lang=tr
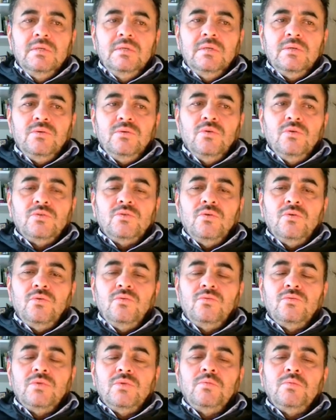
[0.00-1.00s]
göz
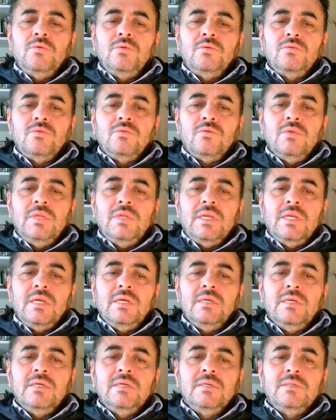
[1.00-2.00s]
önünde bulundurularak